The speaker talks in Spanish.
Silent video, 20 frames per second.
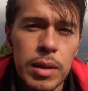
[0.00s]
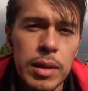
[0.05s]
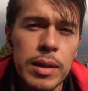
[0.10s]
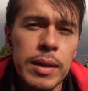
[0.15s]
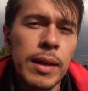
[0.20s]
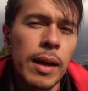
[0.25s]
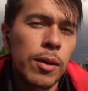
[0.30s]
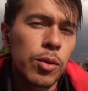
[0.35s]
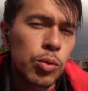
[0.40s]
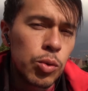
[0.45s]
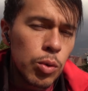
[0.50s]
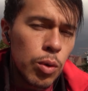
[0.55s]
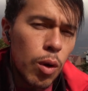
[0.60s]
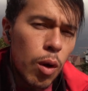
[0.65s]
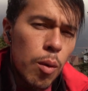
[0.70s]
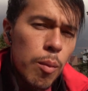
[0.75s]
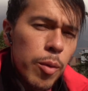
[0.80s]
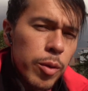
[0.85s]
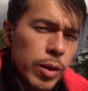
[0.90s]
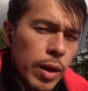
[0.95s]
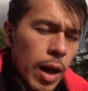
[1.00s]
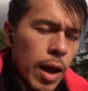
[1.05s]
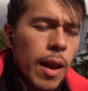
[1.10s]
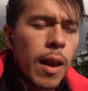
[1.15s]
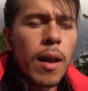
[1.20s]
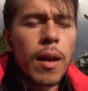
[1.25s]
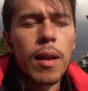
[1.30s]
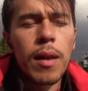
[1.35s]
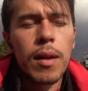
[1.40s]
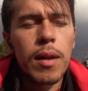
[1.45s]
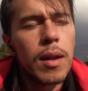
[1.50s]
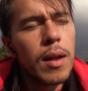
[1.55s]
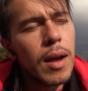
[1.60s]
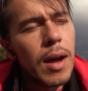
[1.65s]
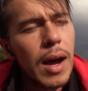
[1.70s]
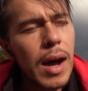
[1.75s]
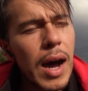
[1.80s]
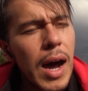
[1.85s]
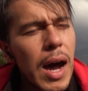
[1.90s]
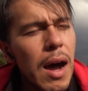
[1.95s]
Y actúo como tal,
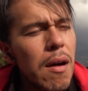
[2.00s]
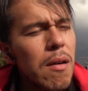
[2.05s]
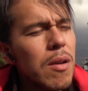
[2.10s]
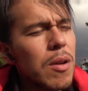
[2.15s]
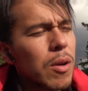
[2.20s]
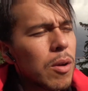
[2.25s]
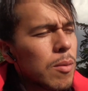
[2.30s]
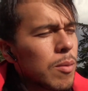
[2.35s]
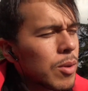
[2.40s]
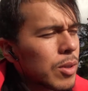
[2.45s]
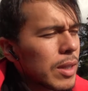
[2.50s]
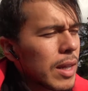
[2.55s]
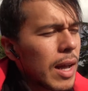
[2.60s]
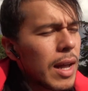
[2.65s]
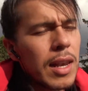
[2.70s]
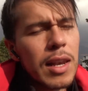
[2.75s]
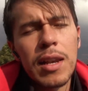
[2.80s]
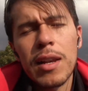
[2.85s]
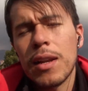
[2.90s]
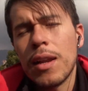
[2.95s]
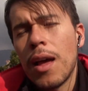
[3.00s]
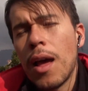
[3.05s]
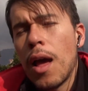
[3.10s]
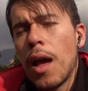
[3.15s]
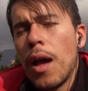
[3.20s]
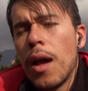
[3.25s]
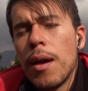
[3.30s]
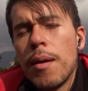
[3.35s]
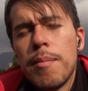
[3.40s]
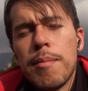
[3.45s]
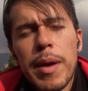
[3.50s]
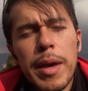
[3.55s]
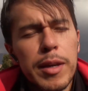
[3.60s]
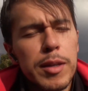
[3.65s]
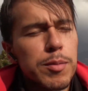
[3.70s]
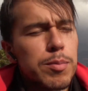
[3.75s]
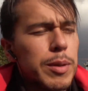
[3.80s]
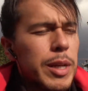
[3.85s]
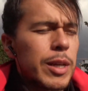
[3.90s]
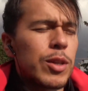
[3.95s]
hablo como tal, me
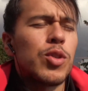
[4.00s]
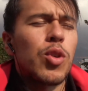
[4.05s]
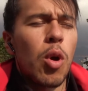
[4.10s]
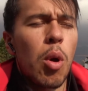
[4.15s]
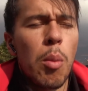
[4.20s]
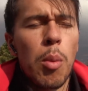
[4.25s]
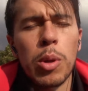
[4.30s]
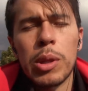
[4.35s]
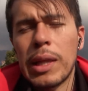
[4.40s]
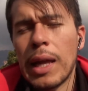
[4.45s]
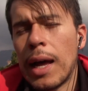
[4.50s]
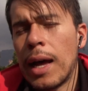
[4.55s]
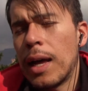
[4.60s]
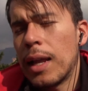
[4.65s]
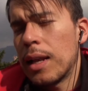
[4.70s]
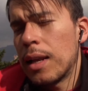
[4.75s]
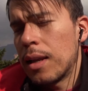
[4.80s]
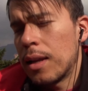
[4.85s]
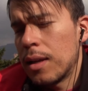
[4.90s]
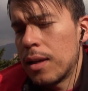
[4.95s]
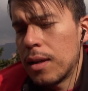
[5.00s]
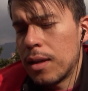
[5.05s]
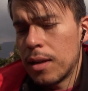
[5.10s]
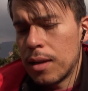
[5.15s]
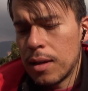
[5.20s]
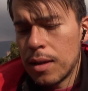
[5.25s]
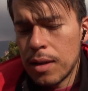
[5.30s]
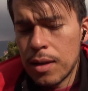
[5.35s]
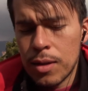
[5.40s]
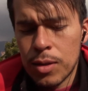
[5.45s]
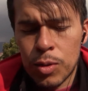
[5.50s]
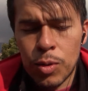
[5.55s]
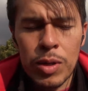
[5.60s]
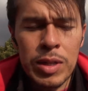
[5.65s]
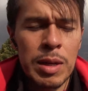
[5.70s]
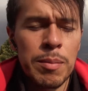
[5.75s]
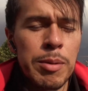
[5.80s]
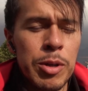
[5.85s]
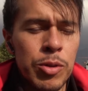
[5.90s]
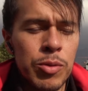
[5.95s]
expreso como tal, soy
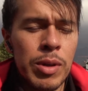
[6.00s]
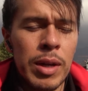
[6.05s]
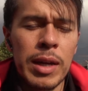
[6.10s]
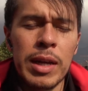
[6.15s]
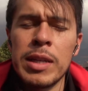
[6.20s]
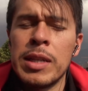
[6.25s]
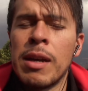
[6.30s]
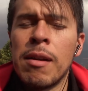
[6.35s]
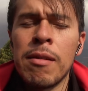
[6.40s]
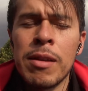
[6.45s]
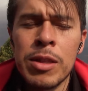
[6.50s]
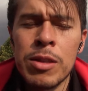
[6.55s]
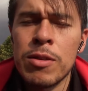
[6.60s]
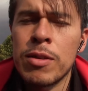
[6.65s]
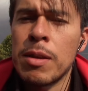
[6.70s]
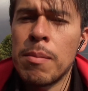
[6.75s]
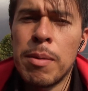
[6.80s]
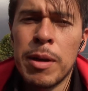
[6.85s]
esa persona que ya vendí este